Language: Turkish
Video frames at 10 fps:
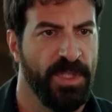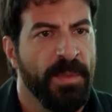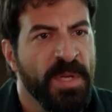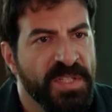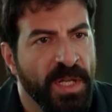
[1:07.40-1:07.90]
Ne
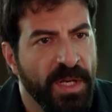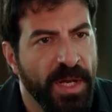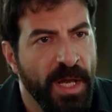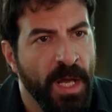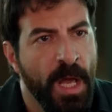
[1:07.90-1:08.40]
demek sana
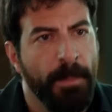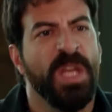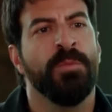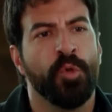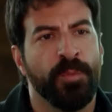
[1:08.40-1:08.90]
ne ya?
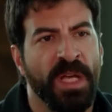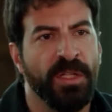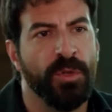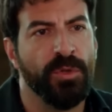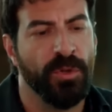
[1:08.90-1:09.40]
Benim
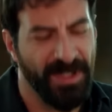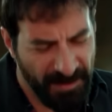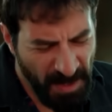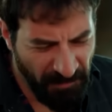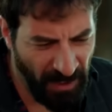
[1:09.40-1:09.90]
yüzümden gidiyorsun. Gitmek